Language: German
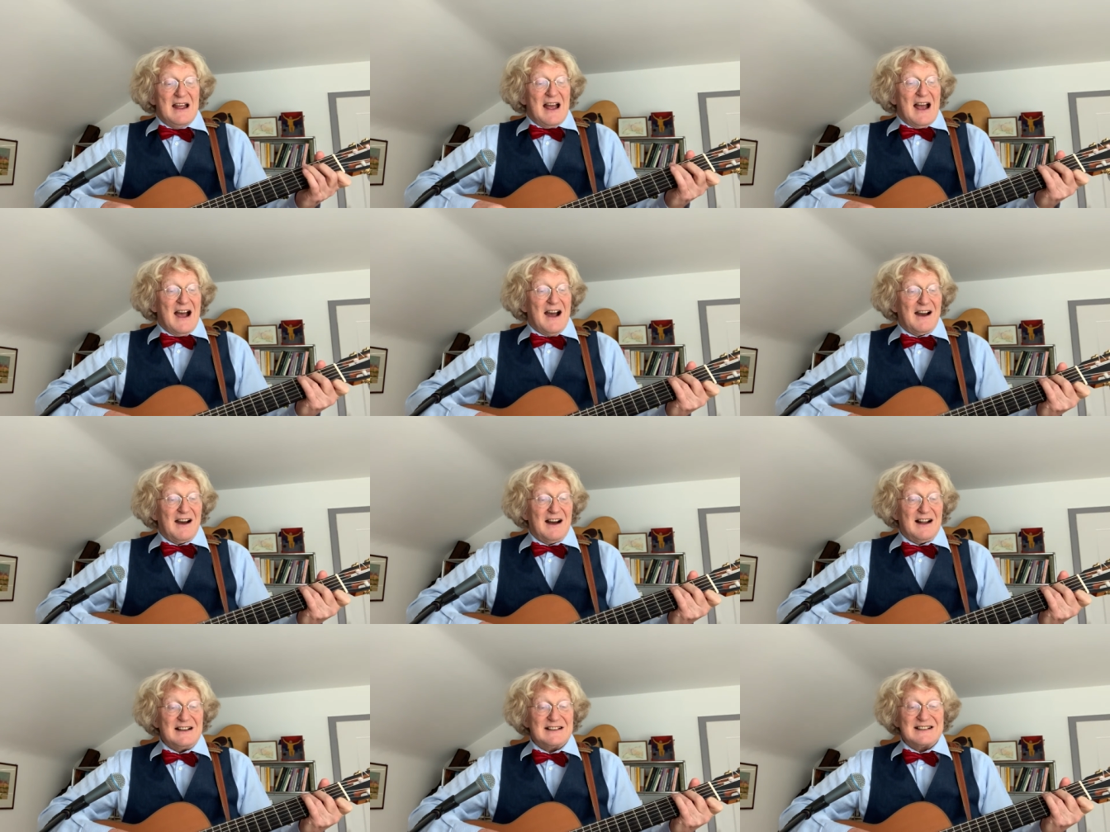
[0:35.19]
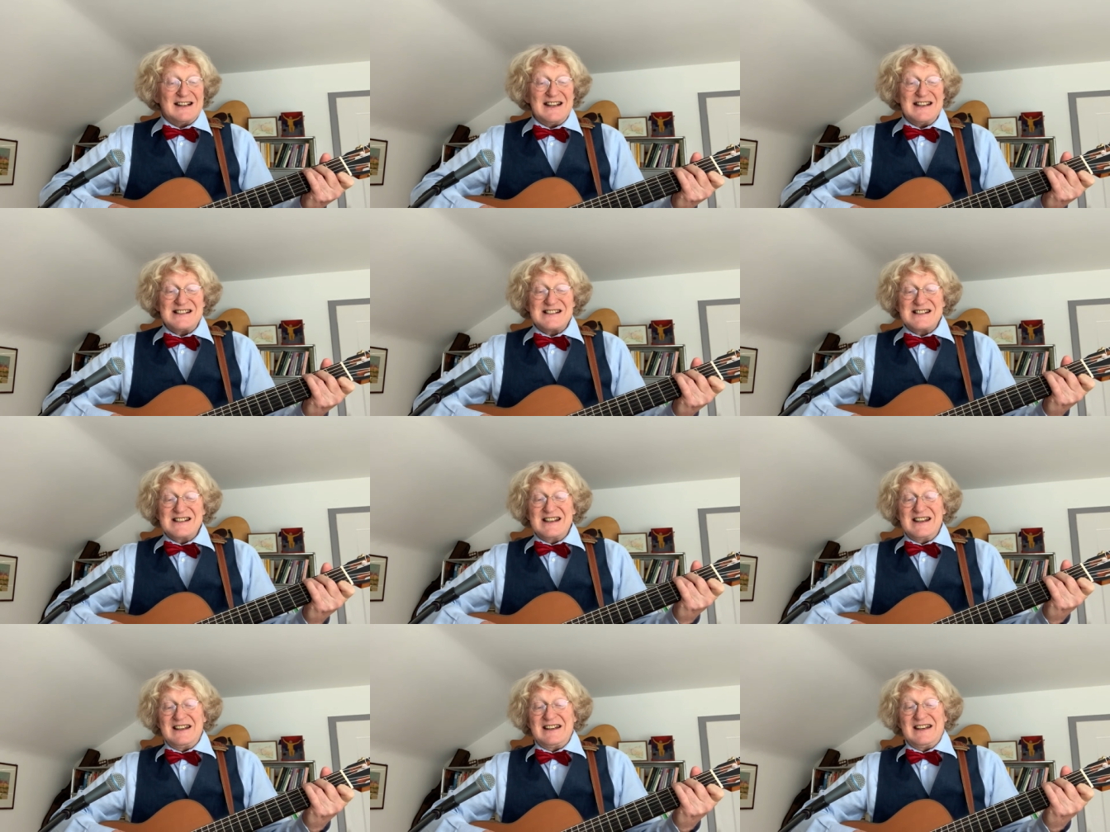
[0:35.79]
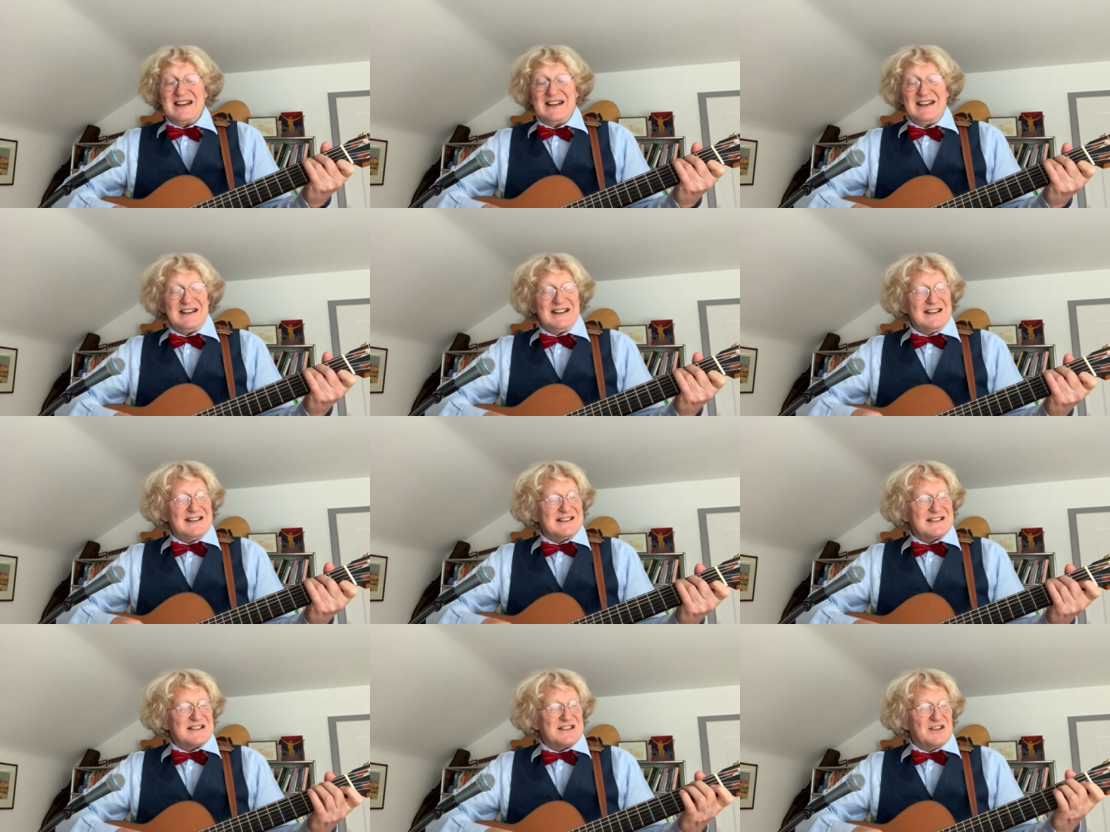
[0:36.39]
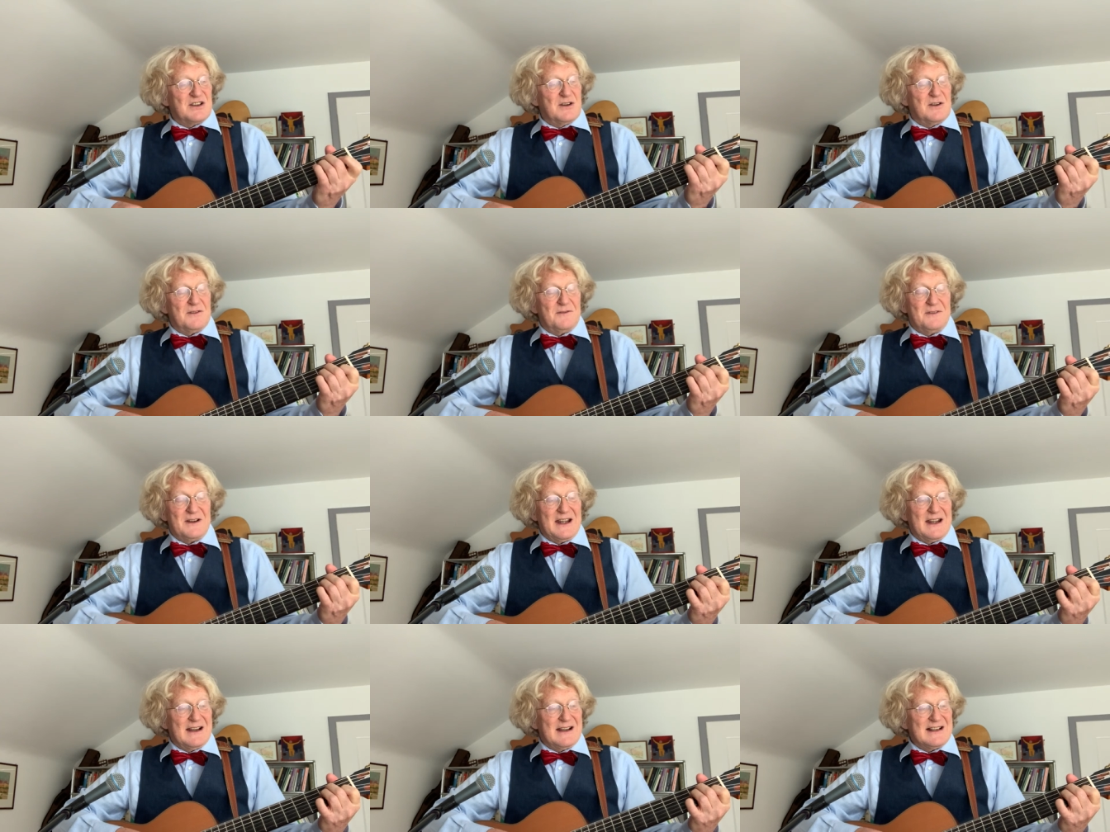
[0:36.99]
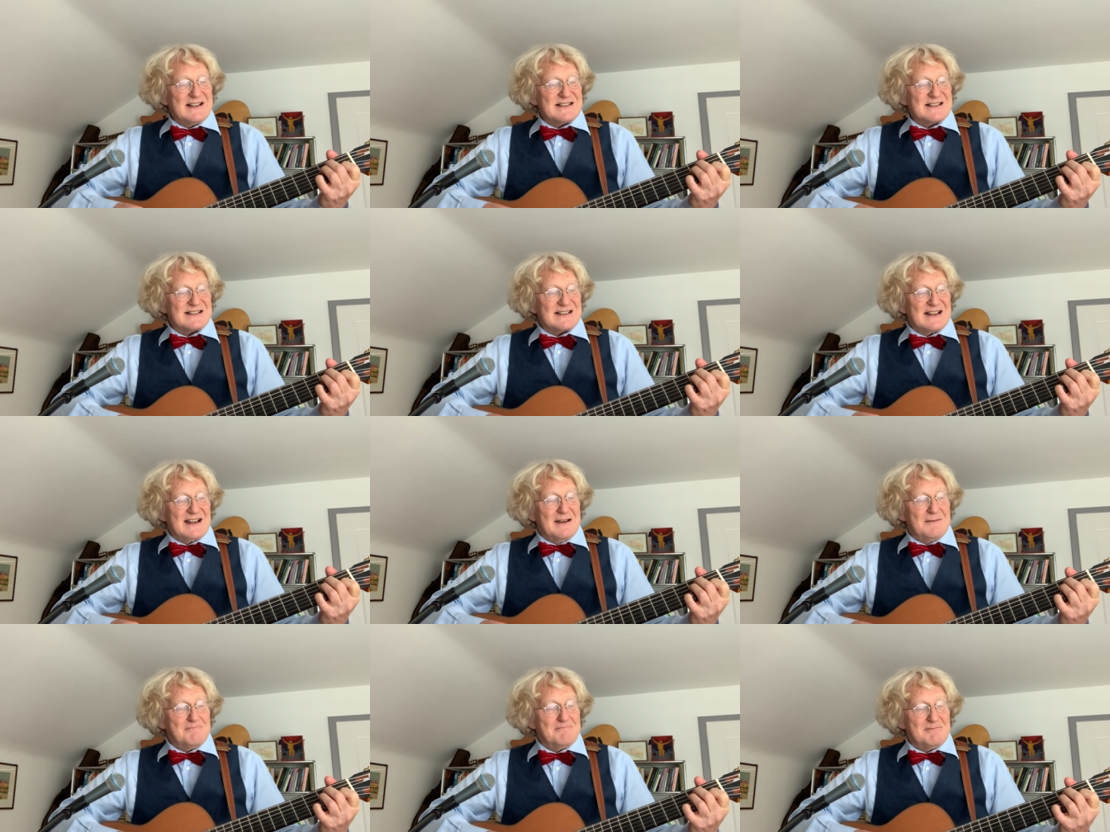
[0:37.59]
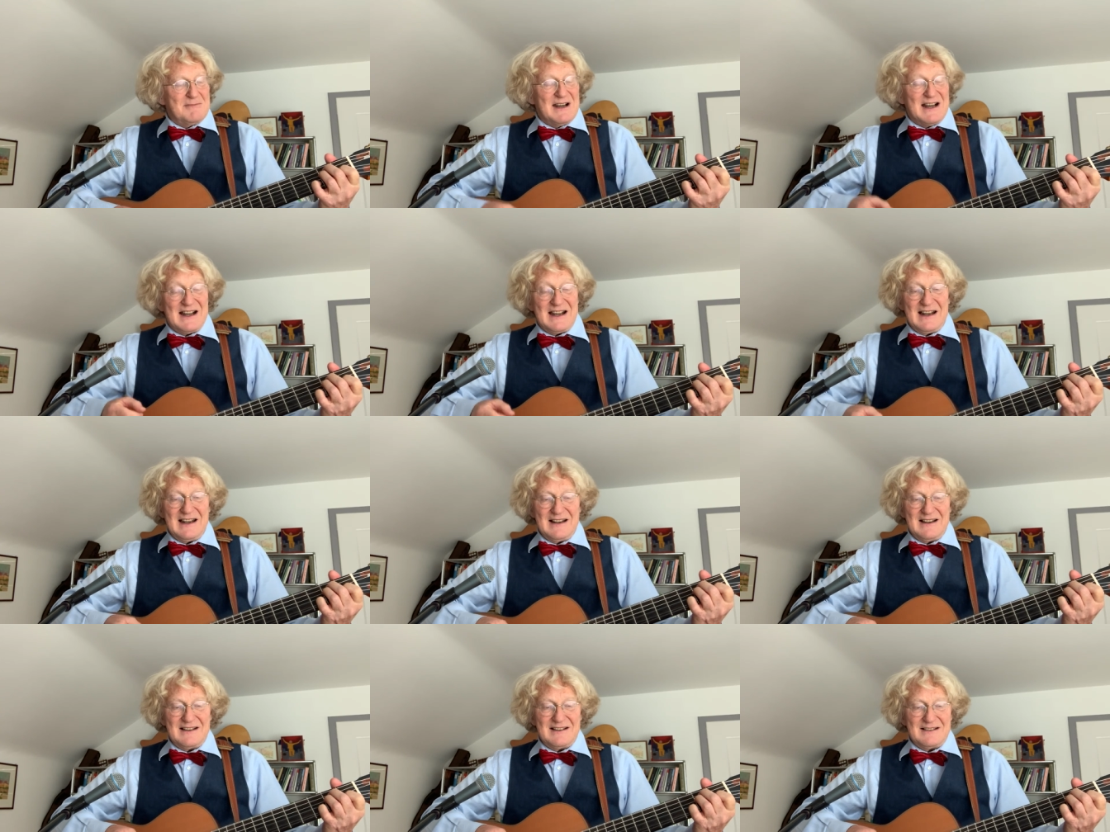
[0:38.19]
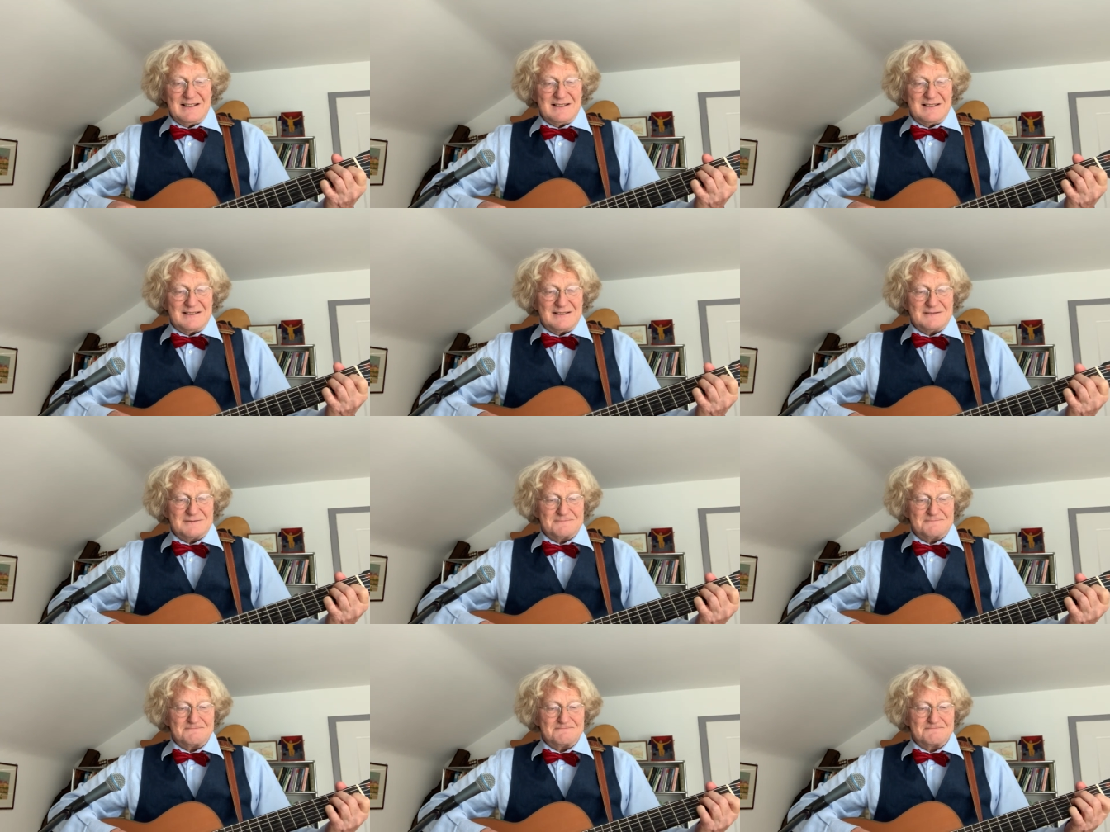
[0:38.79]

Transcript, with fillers: erhalte ich sie nicht, so wäre es gemein.